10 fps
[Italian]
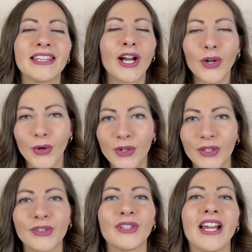
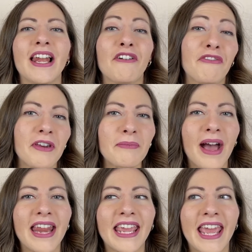d'accordo
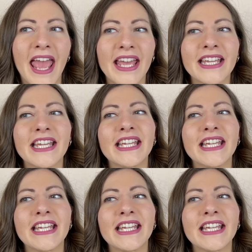nell'affermare che